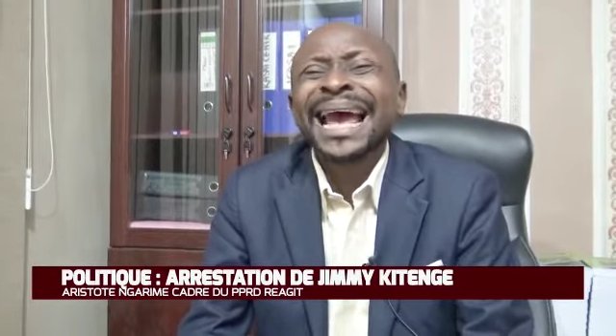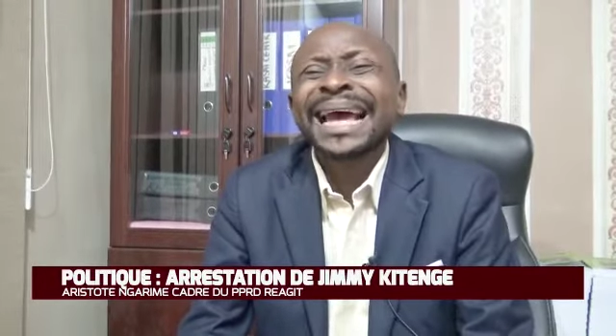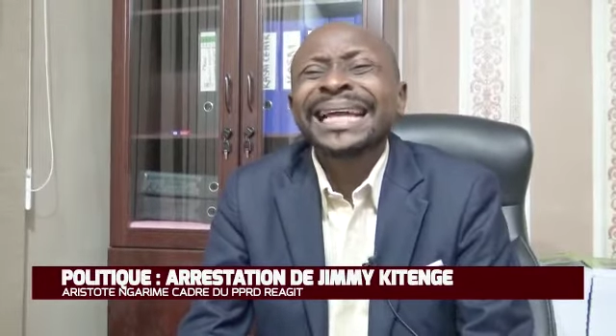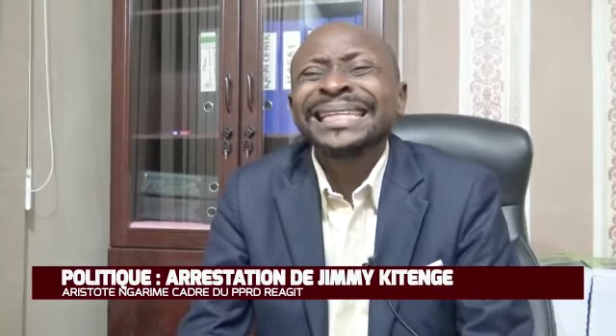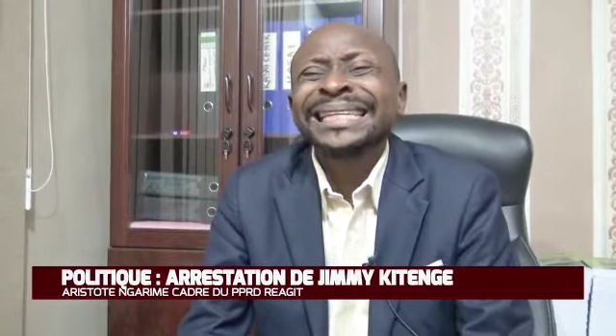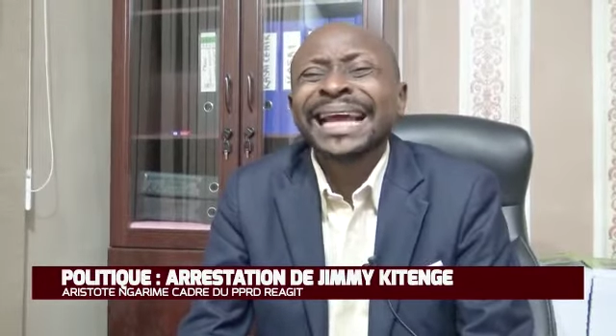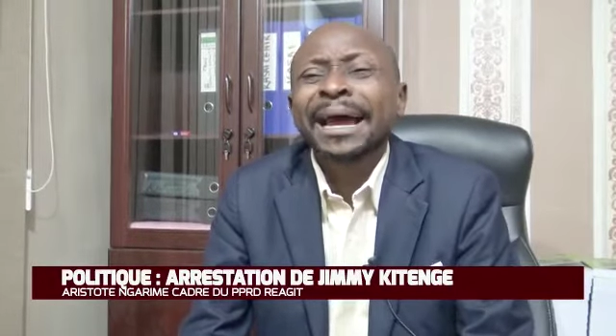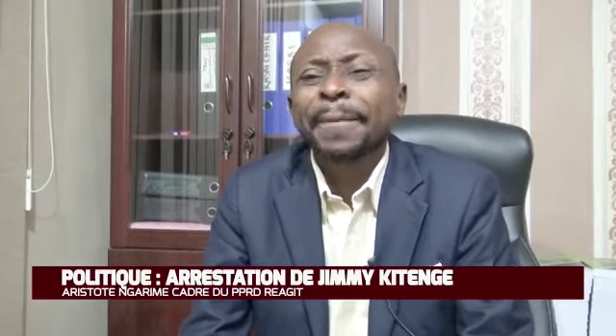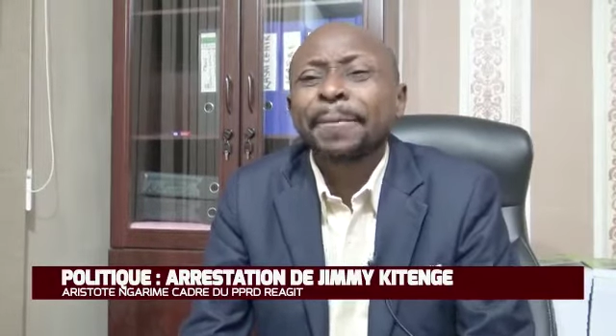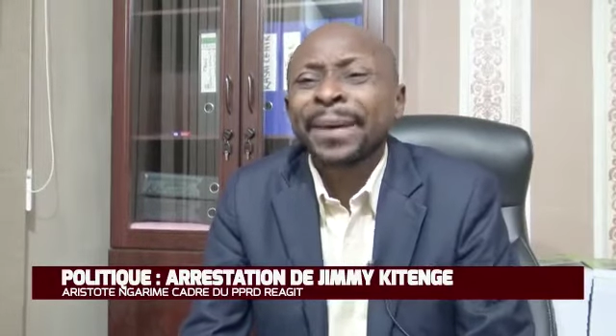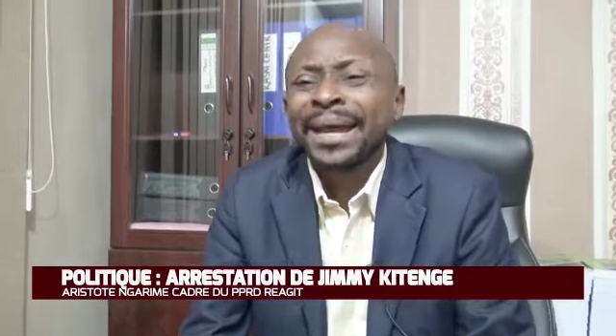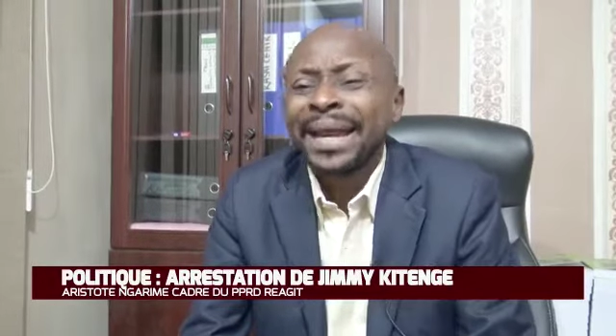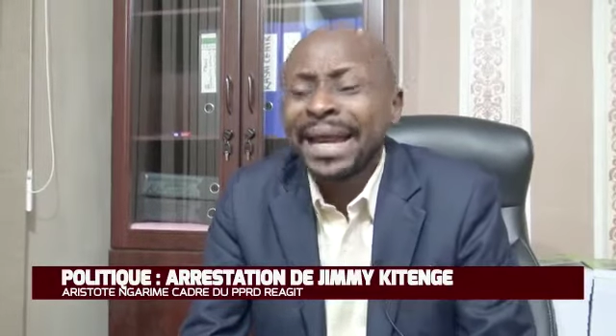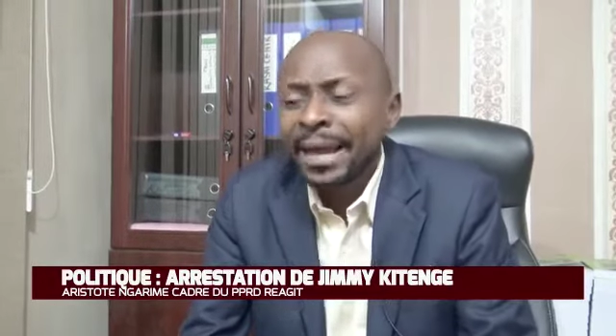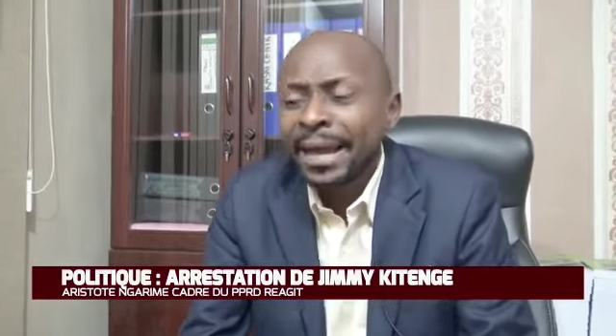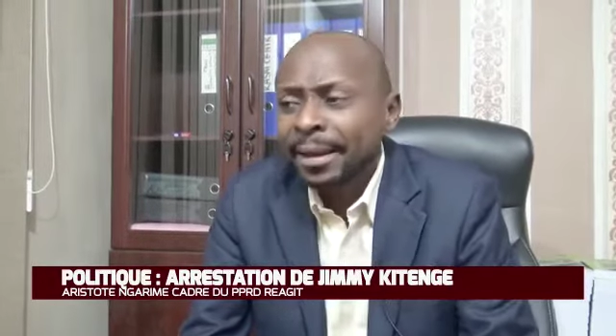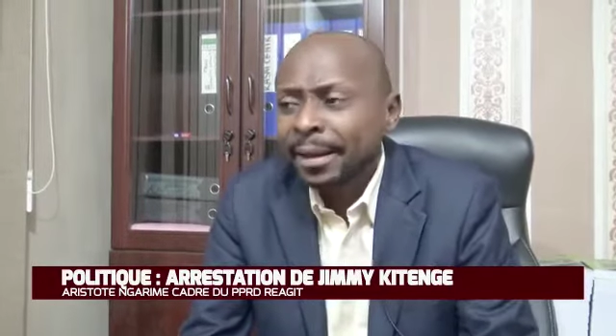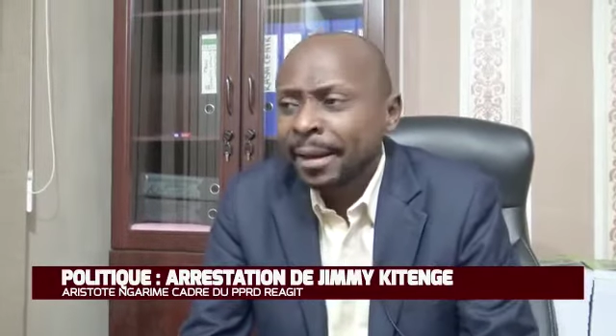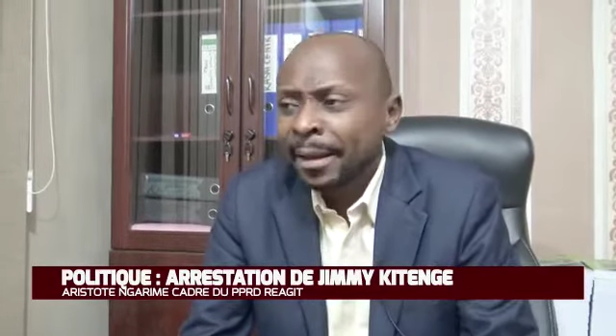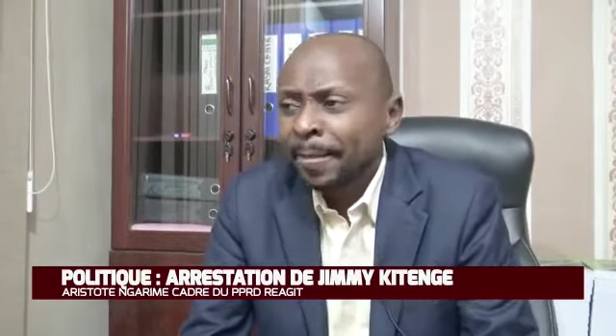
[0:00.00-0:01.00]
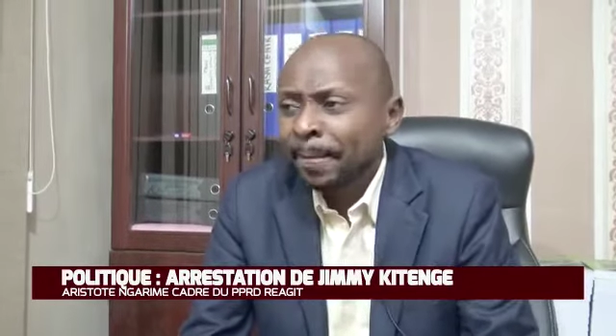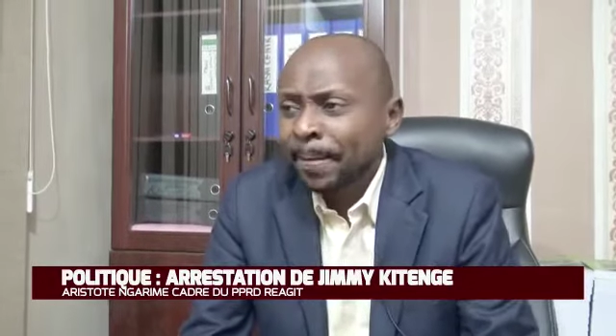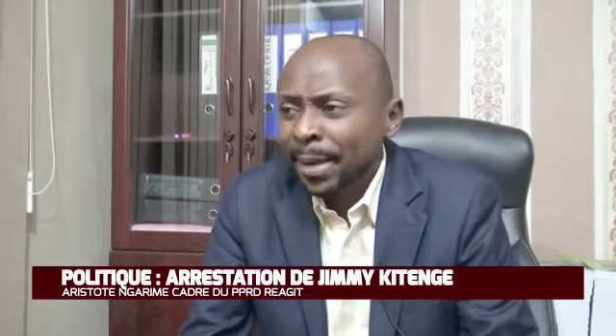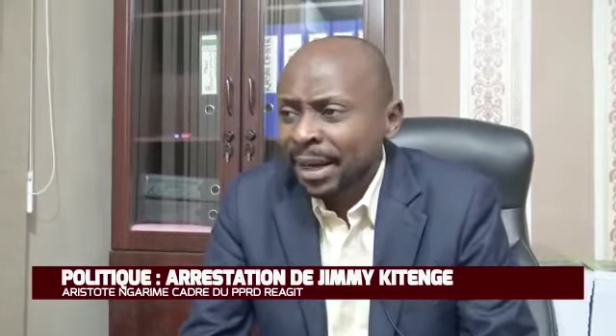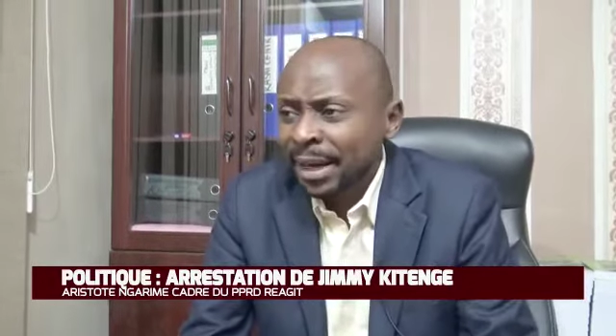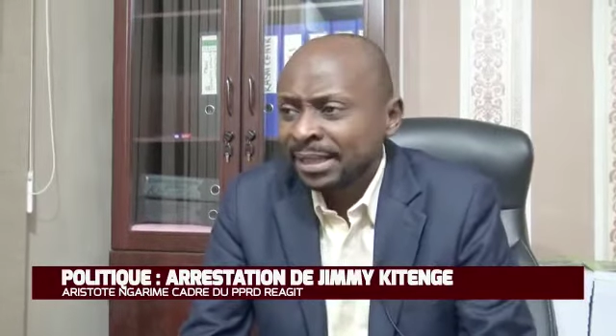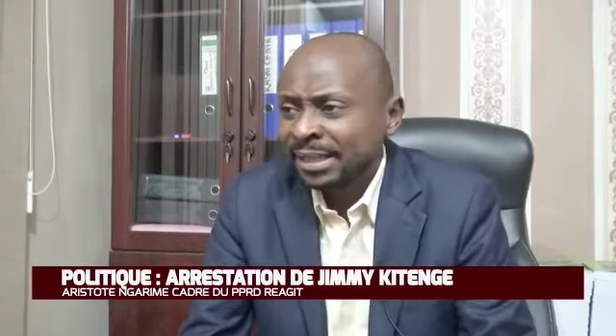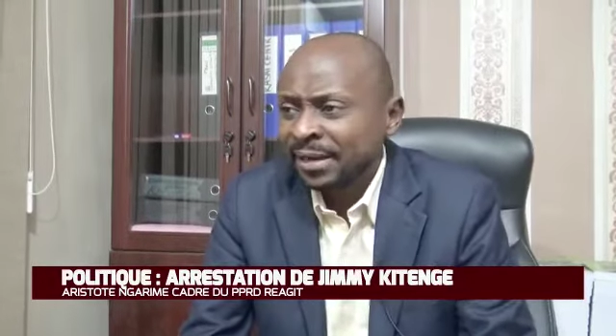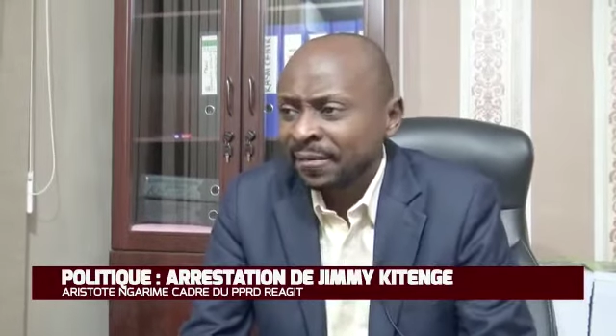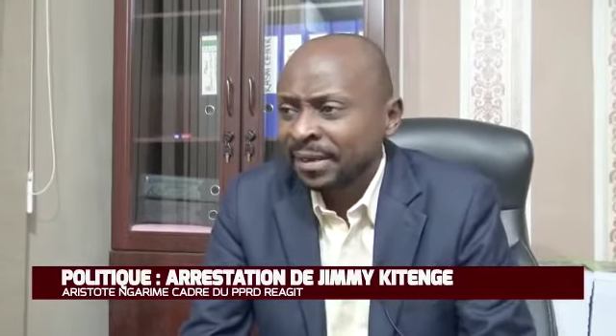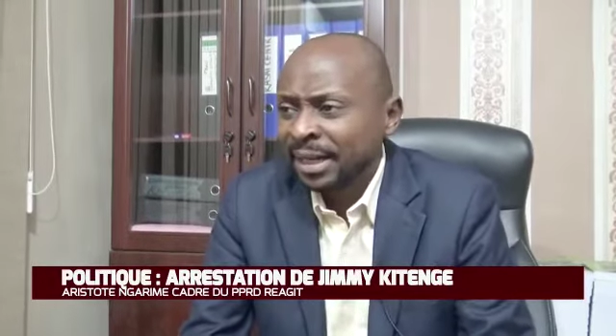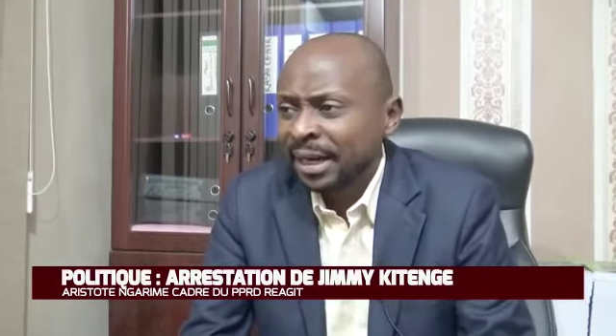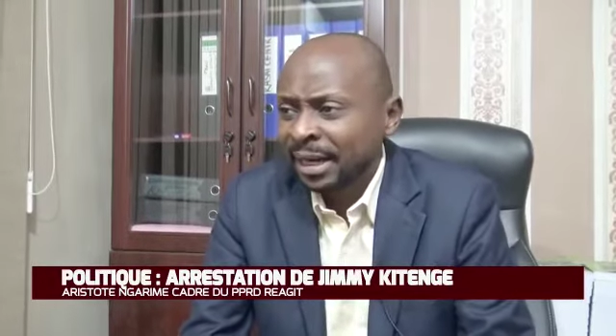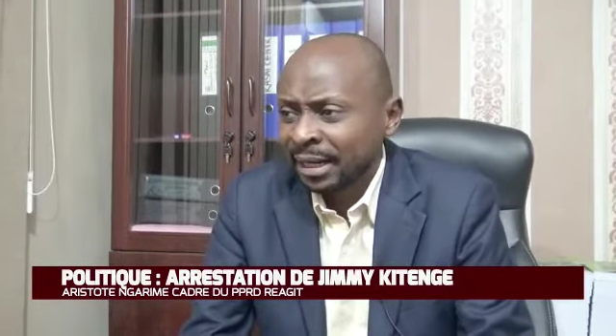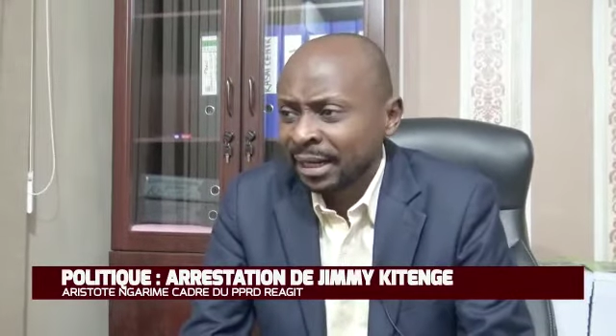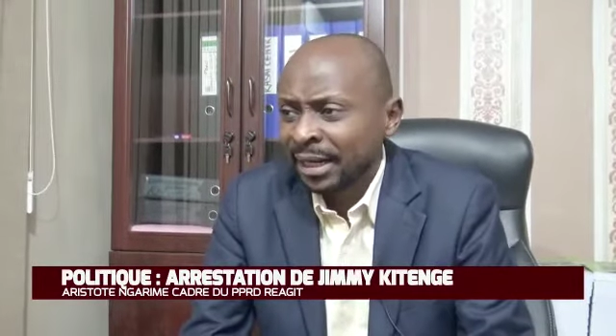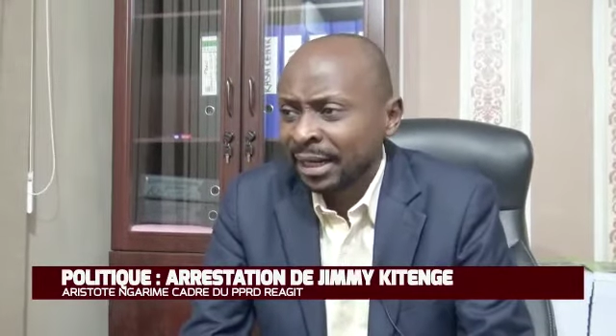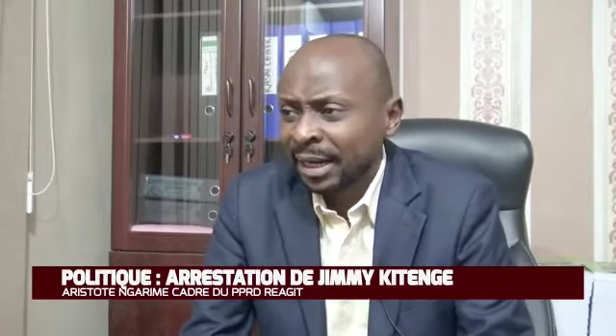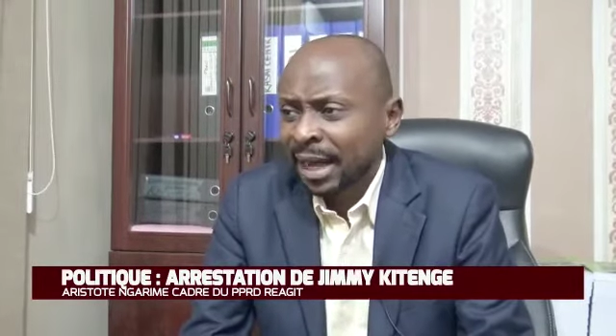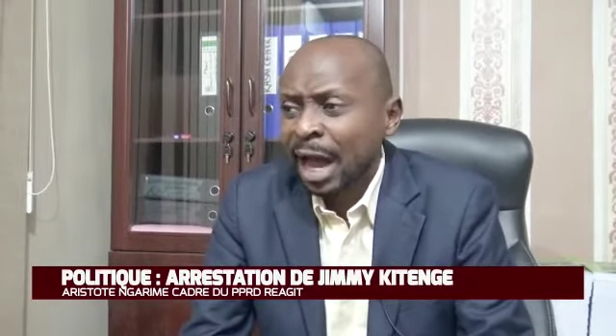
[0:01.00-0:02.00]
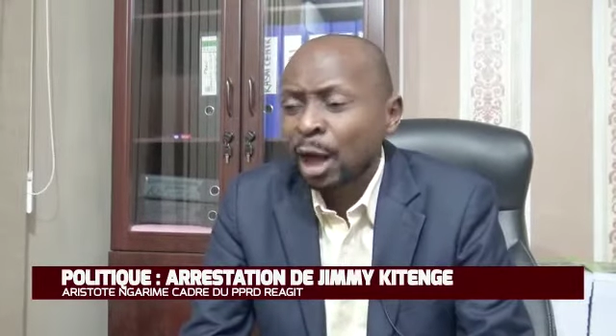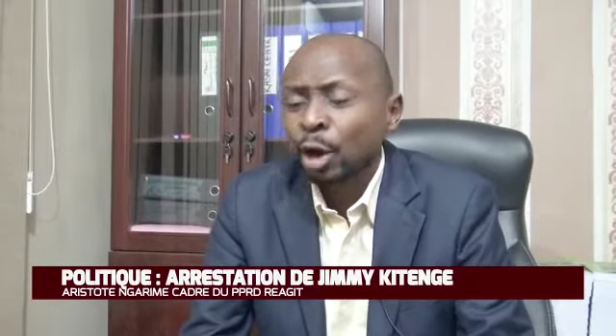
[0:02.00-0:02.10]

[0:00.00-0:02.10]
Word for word: interpellé par les services de la NER.